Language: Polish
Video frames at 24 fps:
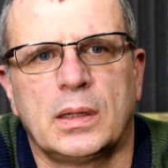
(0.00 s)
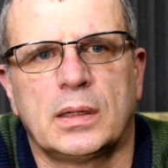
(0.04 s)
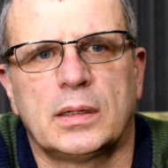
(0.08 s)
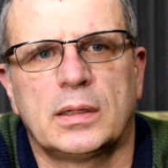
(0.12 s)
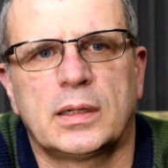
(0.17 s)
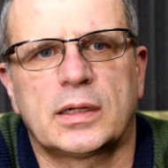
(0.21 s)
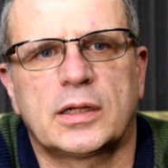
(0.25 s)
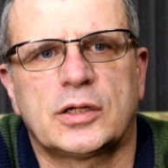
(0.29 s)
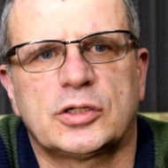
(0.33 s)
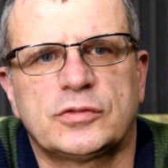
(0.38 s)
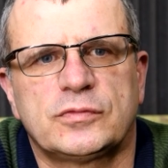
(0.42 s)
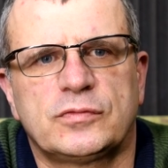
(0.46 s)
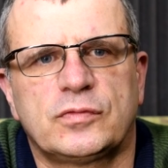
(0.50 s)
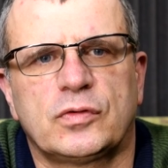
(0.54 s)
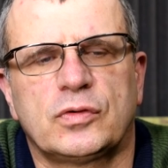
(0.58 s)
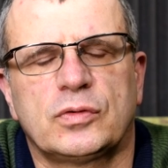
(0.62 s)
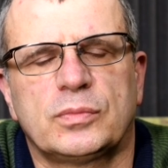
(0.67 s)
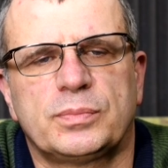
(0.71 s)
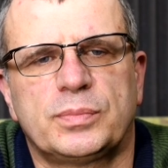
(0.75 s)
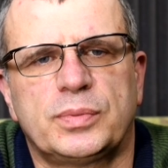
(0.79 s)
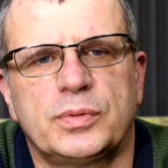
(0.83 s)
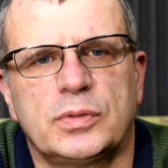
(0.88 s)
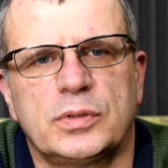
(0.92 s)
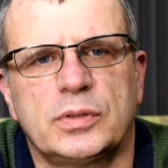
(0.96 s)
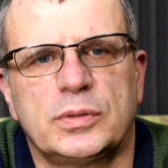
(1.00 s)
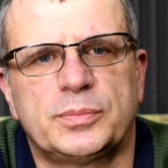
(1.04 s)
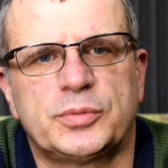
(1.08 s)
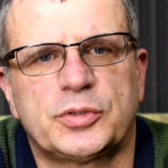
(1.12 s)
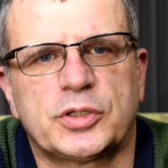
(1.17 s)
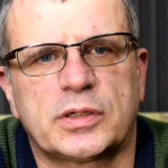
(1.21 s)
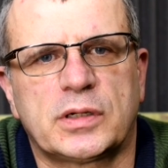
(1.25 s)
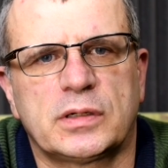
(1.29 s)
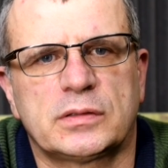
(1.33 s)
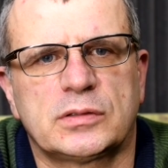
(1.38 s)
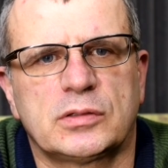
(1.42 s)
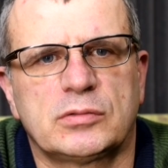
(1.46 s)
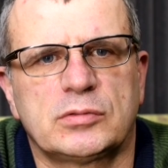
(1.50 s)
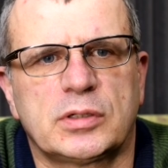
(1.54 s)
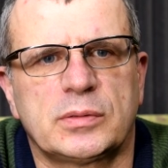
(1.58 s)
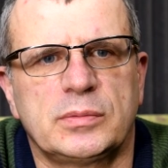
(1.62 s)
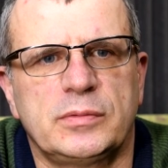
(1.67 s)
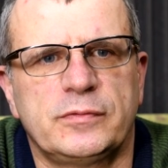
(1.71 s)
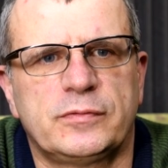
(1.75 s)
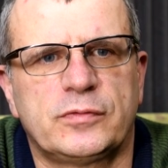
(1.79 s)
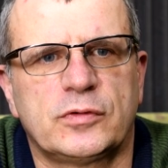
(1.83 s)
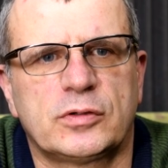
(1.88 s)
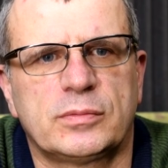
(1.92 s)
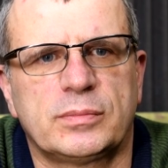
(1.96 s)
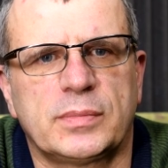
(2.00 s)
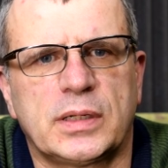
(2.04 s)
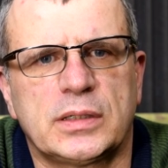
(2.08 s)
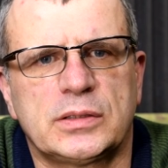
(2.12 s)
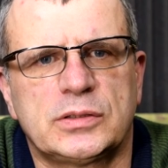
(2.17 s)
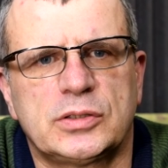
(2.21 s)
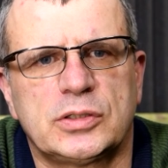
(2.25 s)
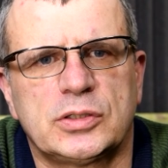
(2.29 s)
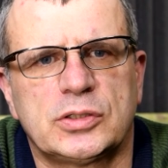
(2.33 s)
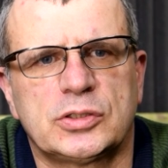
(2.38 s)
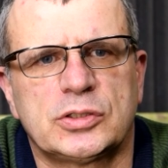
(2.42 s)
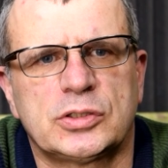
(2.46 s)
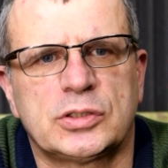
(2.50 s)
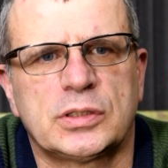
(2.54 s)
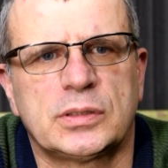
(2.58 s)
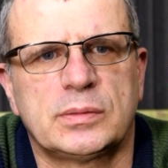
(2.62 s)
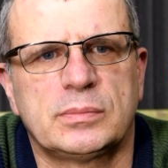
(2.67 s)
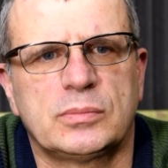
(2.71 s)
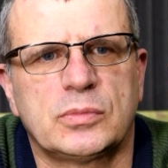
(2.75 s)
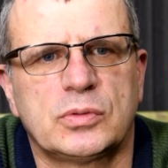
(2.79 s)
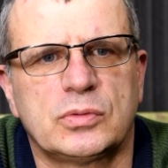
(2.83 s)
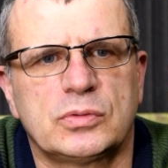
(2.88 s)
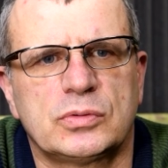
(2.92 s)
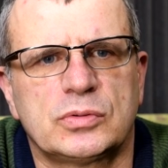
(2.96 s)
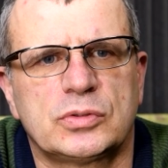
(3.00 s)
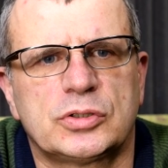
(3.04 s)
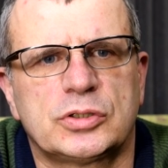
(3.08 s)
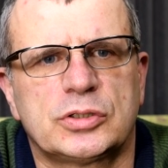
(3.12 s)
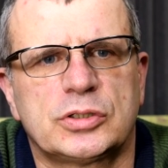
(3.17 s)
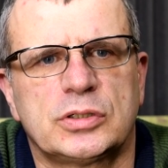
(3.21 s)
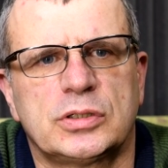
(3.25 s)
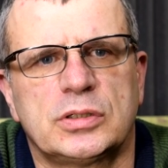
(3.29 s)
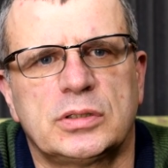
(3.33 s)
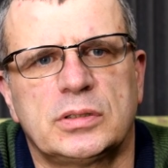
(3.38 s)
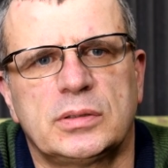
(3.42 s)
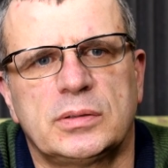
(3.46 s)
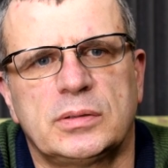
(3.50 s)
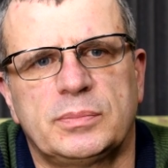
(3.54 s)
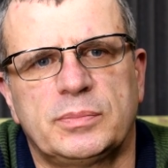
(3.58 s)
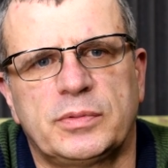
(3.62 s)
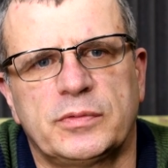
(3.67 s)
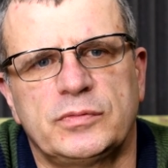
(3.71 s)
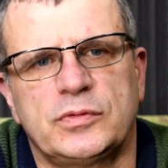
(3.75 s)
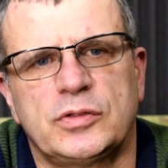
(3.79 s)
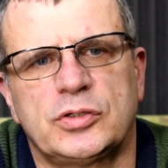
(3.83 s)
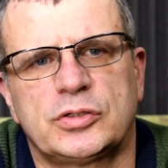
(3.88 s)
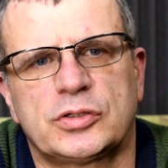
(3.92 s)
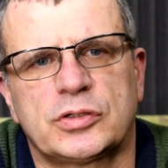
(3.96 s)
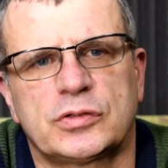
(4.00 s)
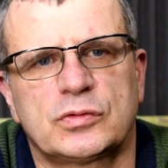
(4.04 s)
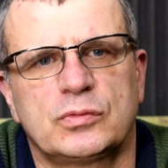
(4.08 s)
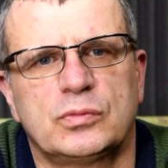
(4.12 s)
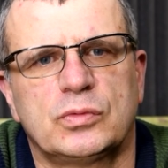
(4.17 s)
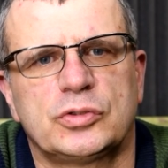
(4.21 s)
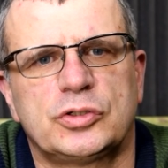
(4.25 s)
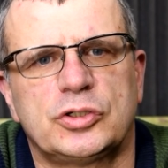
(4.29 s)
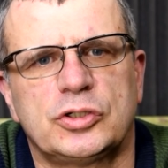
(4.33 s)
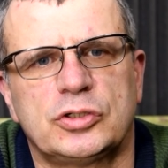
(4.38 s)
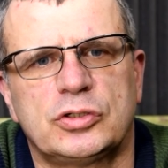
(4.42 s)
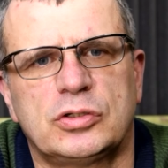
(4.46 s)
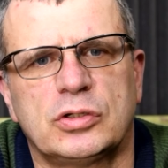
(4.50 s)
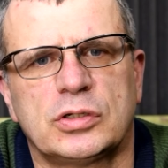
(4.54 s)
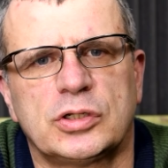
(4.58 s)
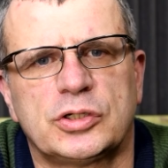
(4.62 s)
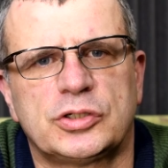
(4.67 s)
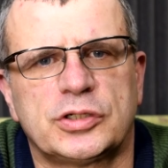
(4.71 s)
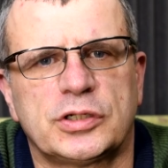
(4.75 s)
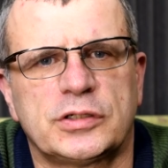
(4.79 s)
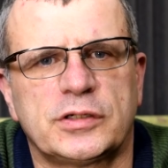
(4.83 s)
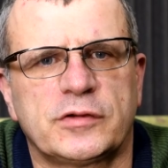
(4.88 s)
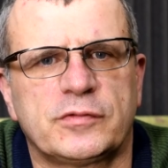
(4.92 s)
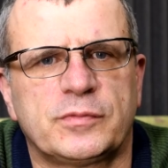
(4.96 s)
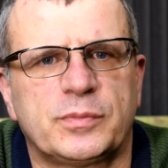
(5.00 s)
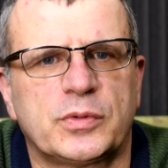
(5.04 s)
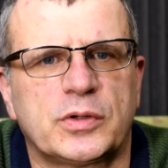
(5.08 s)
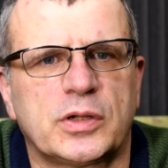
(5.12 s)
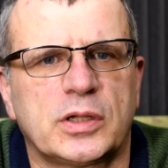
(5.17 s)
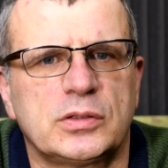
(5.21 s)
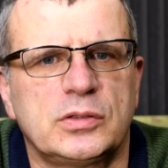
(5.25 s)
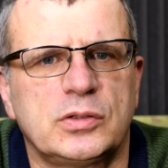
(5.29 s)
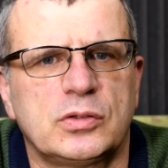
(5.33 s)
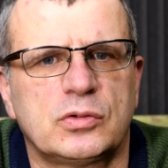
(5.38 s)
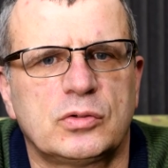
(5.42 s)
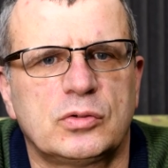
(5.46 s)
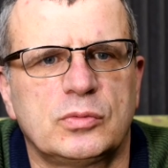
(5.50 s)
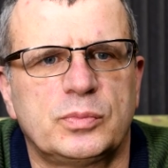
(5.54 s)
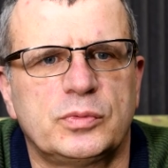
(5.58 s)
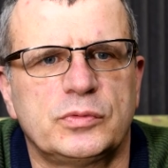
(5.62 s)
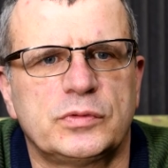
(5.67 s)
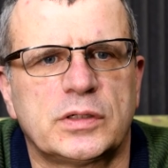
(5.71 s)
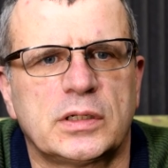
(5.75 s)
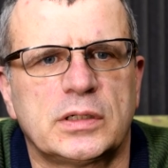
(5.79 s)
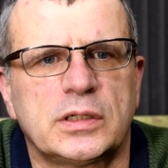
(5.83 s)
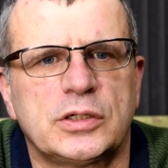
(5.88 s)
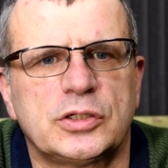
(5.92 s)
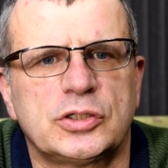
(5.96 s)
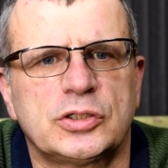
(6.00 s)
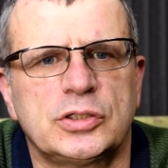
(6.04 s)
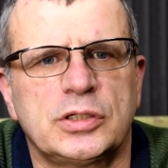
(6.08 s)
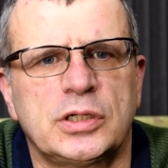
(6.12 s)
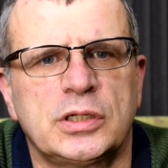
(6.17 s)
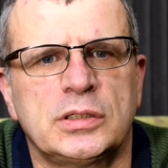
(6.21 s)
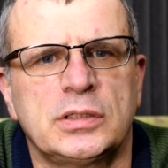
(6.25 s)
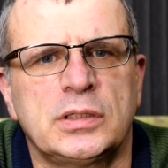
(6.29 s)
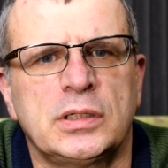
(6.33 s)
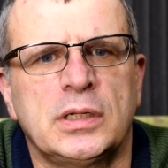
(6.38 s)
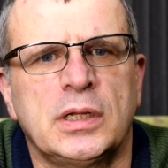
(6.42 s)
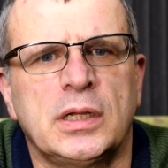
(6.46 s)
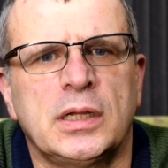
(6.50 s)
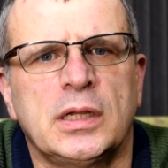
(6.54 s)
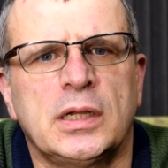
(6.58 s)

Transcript: Lekarz WOMP y, przekazał nam informację, że mąż y, powinien się zgłosić do leczenia w poradni chorób uzależnień